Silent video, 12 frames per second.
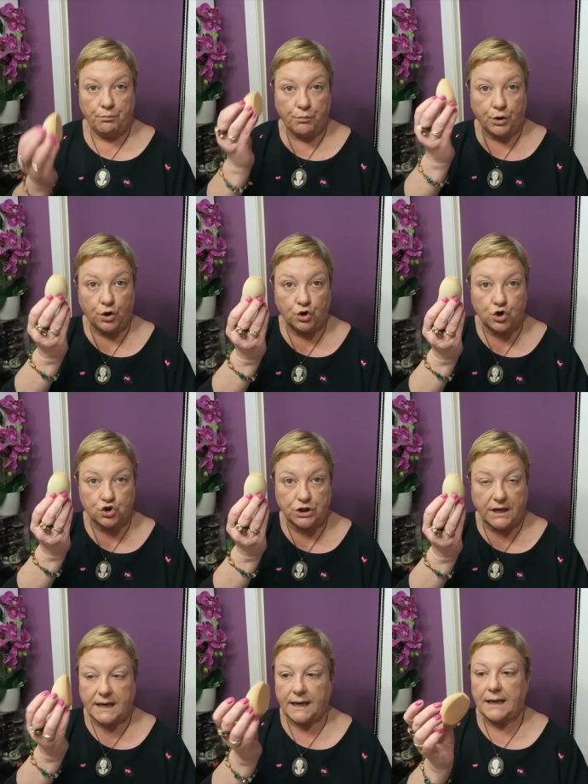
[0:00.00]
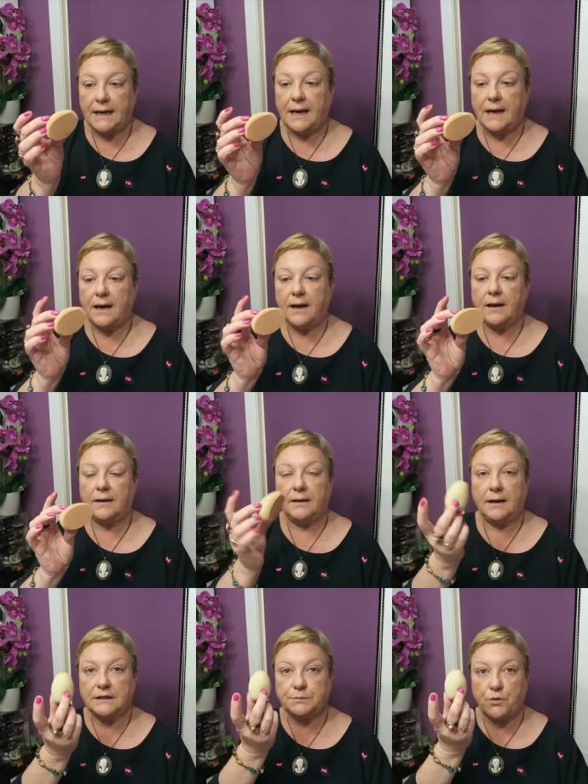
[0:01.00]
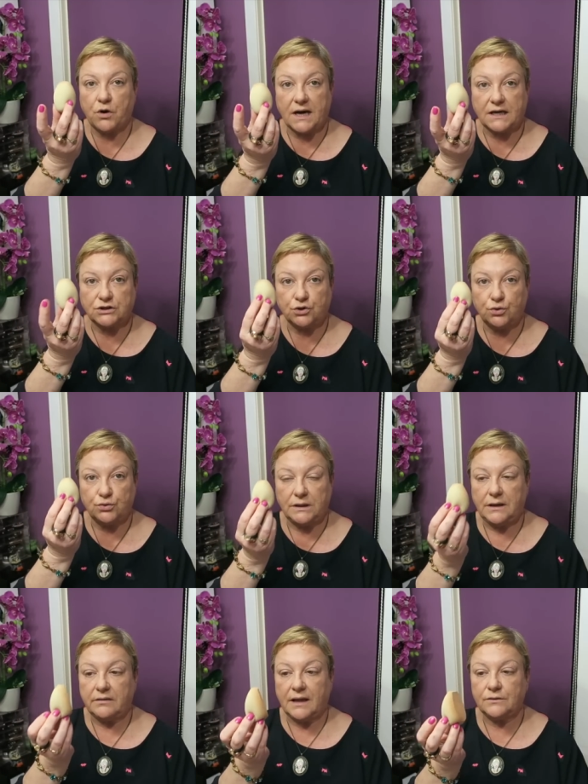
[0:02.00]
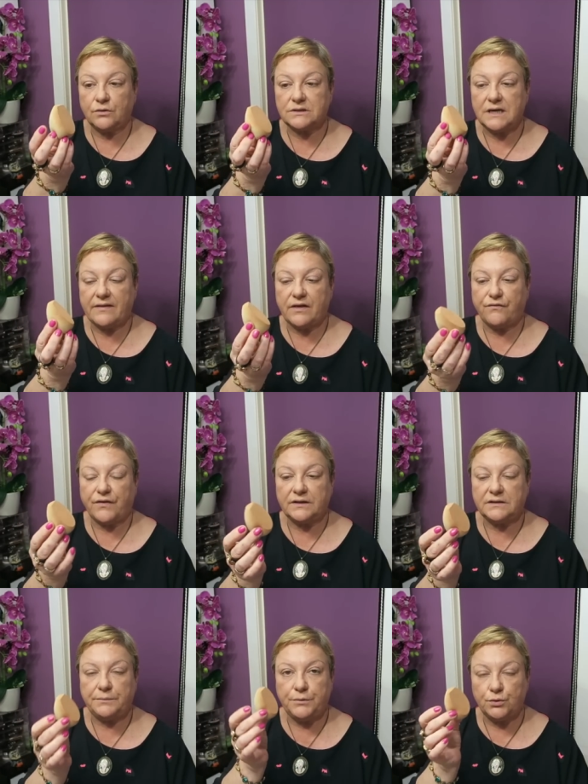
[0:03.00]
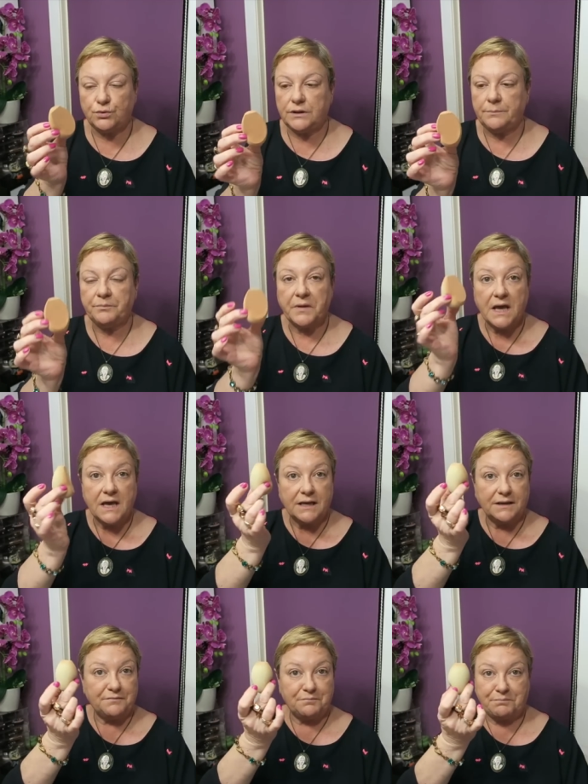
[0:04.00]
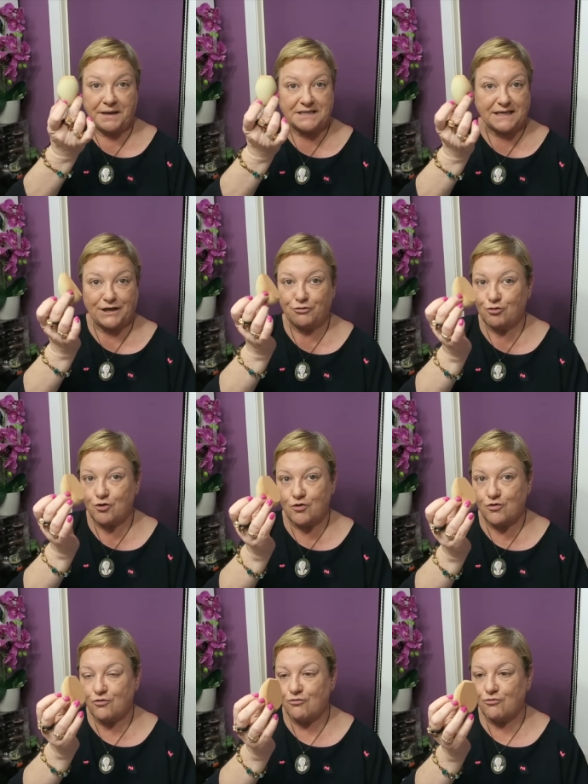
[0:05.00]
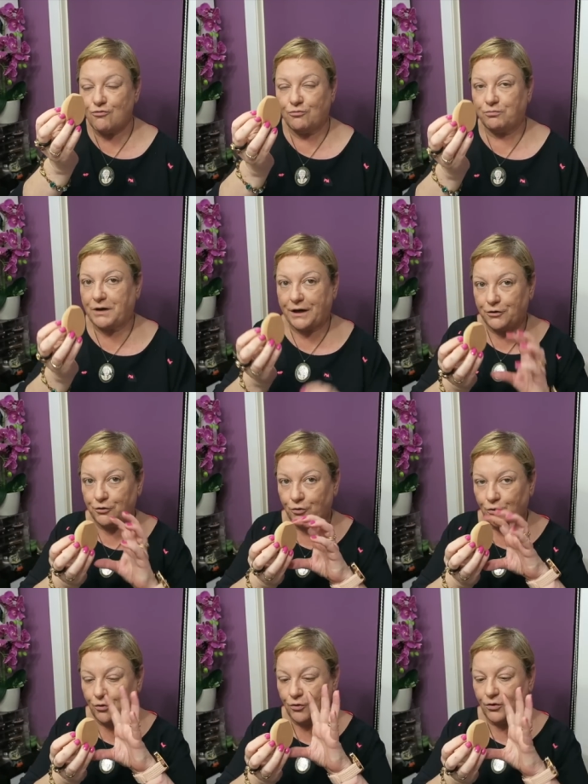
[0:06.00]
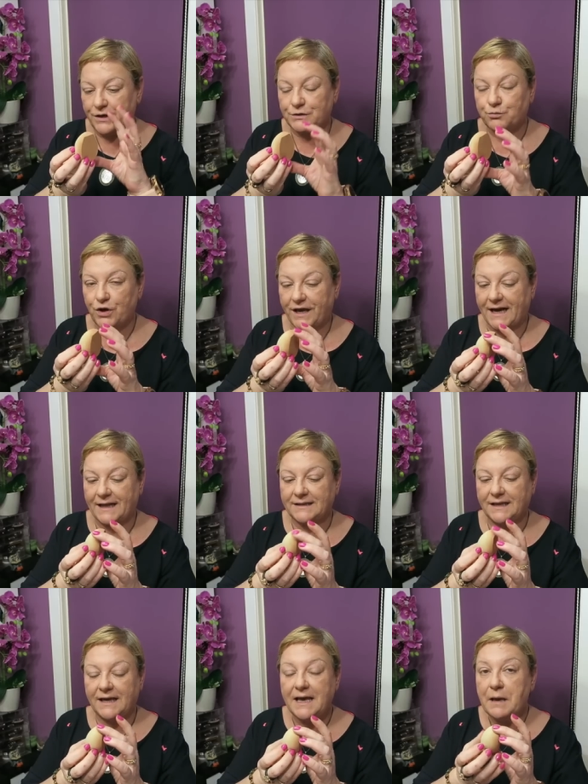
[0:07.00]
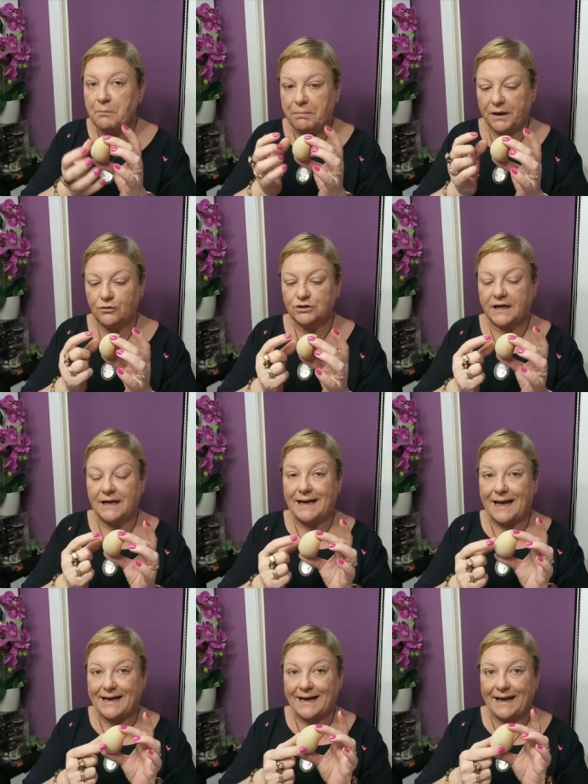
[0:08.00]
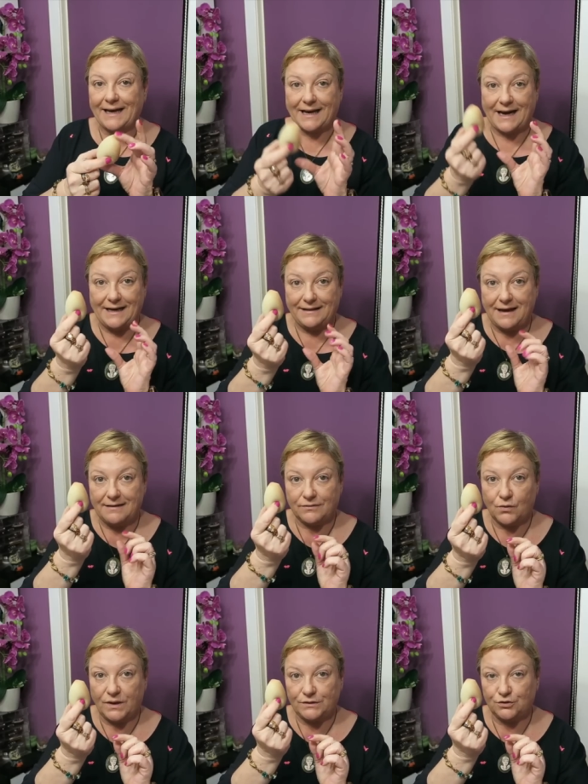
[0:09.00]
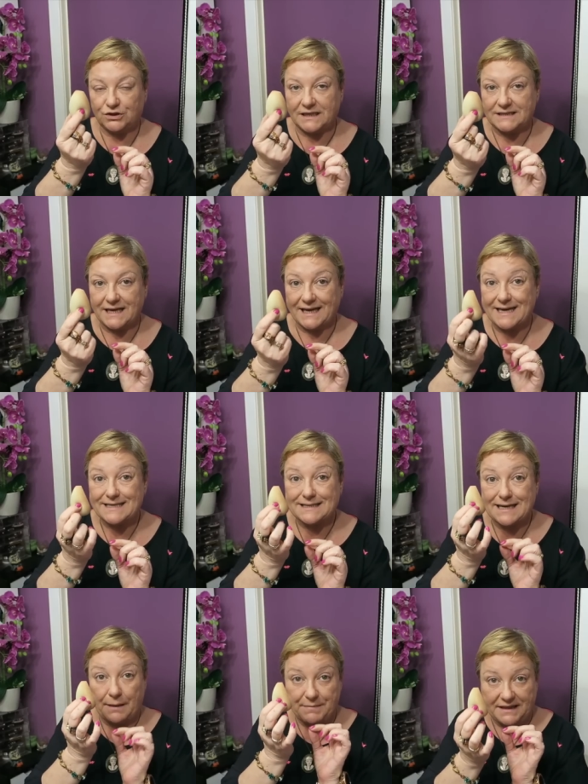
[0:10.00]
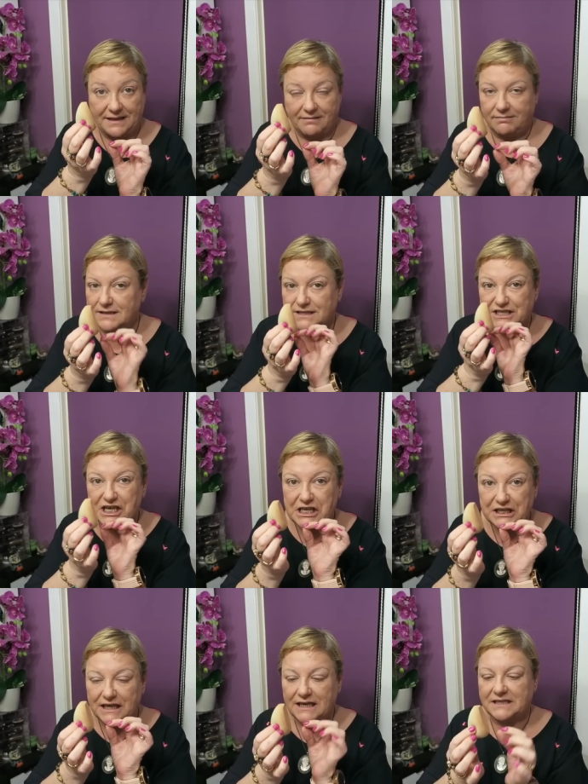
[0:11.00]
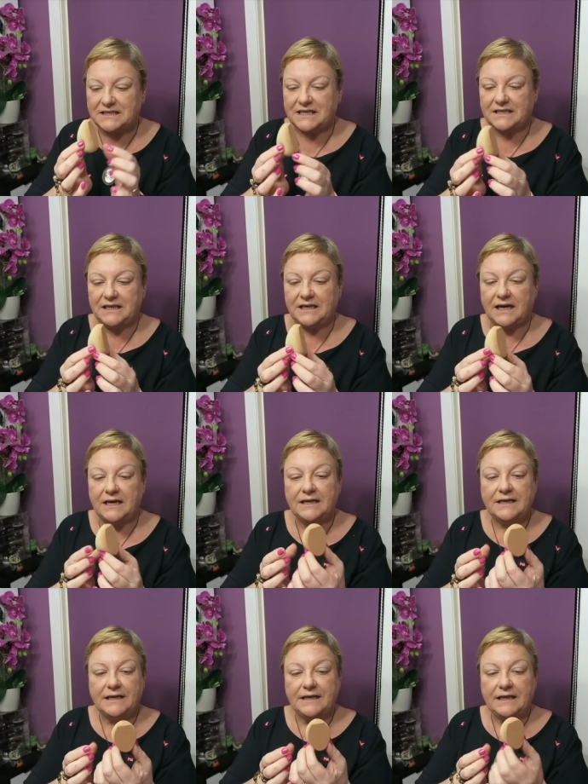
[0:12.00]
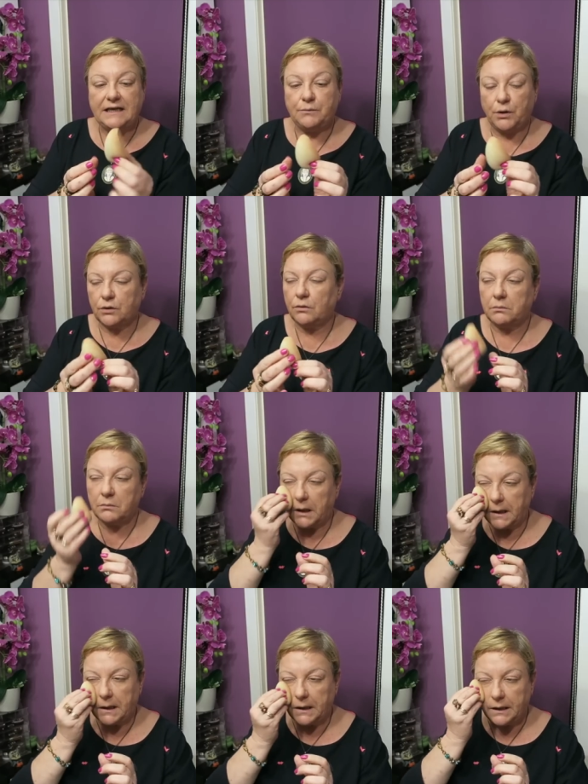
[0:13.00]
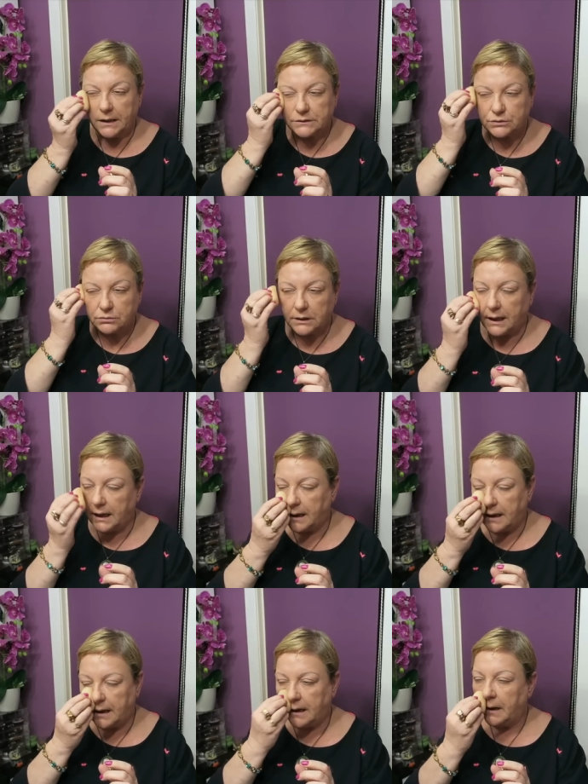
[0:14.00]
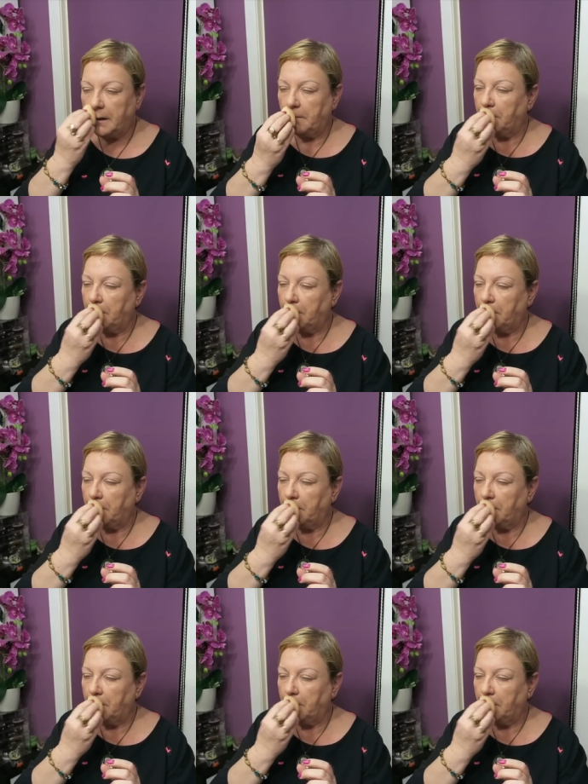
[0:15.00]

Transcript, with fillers: Bueno, no os dije, la, esponja que estoy utilizando es la de Fenty Beauty veis que no, que no es muy grande, pero es que la, en realidad cuando está seca es la mitad, es chiquitina, chiquitina. Y bueno, eh, es una